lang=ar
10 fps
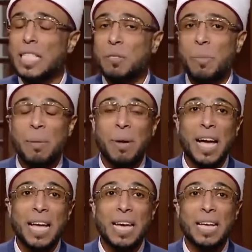اسمع
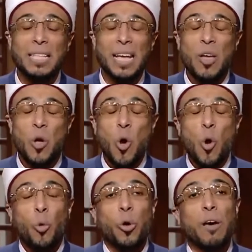معايا كده
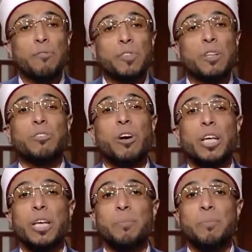ولفظة
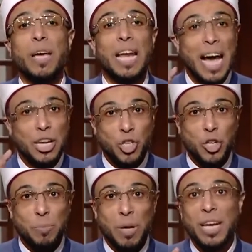قريب
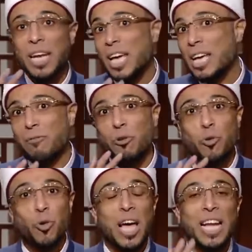العجيب إن هي في
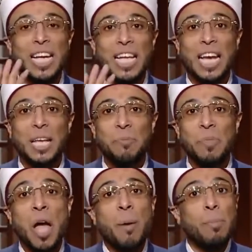القرآن الكريم
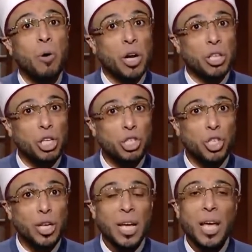ما
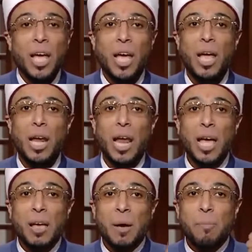وردتش
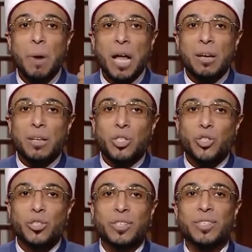إلا مع
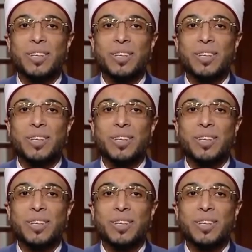النصر